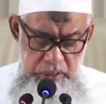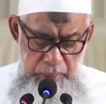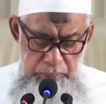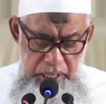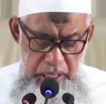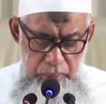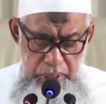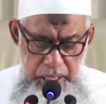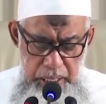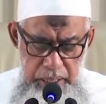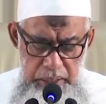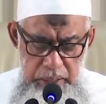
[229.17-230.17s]
kabarkan
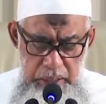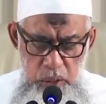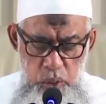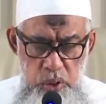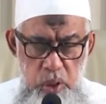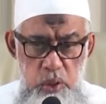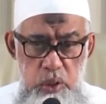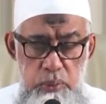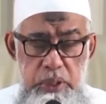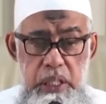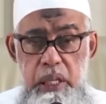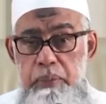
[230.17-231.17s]
kepada kalian tentang dosa-dosa
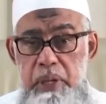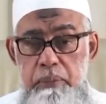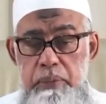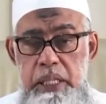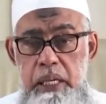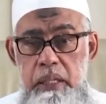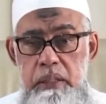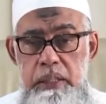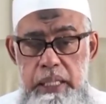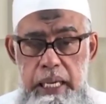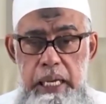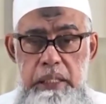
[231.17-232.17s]
besar yang paling besar
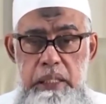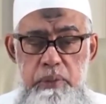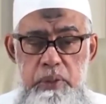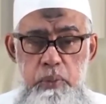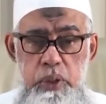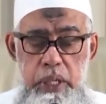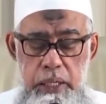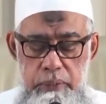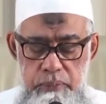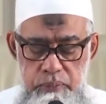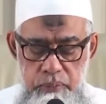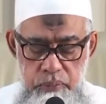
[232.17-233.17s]
tiga kali yang disebutkan.